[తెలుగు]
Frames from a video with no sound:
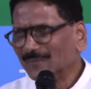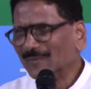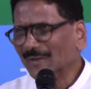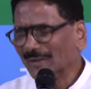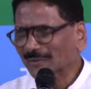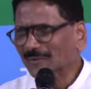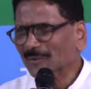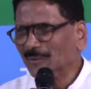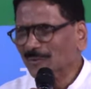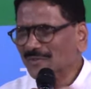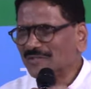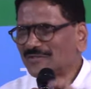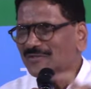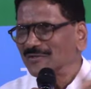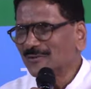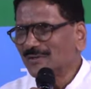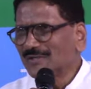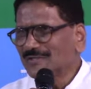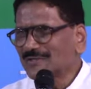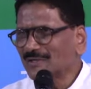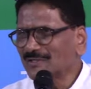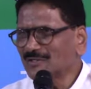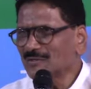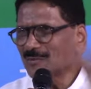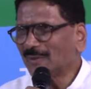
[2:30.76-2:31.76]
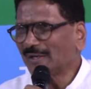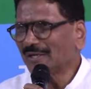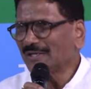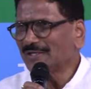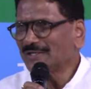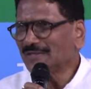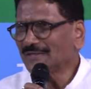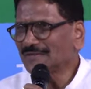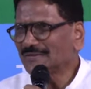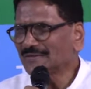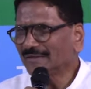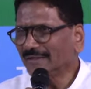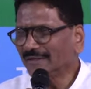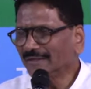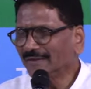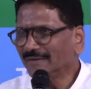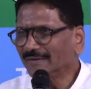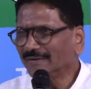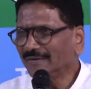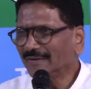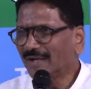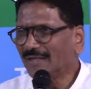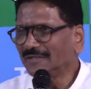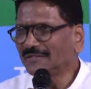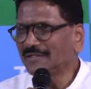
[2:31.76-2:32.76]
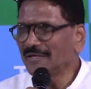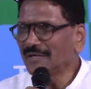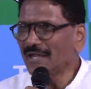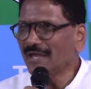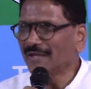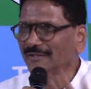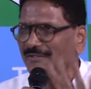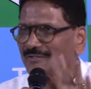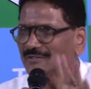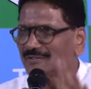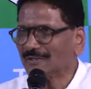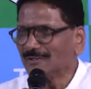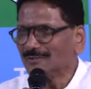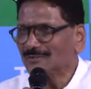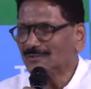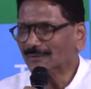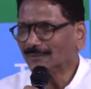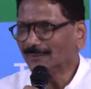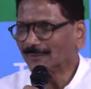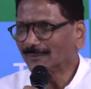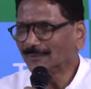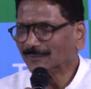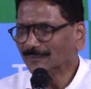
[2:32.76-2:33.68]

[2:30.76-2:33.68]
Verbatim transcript: ఏదో మిస్యూస్గా స్ప్రే చేస్తే అతన్ని అరెస్ట్ చేశాడు